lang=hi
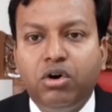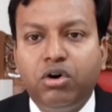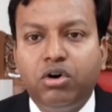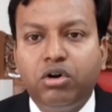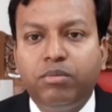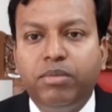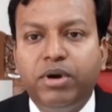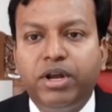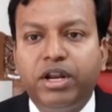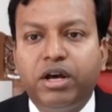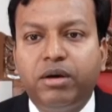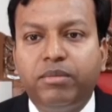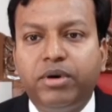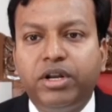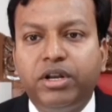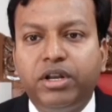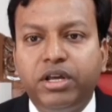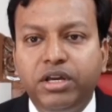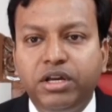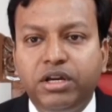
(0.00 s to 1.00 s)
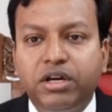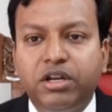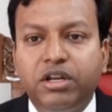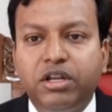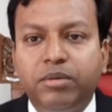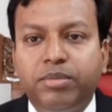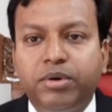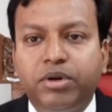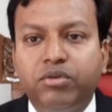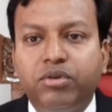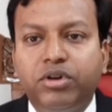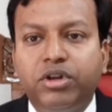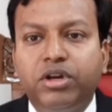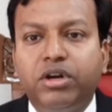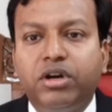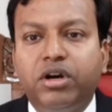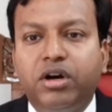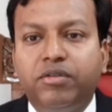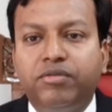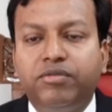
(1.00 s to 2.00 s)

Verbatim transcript: और बैनामा नहीं करने पर उन्हें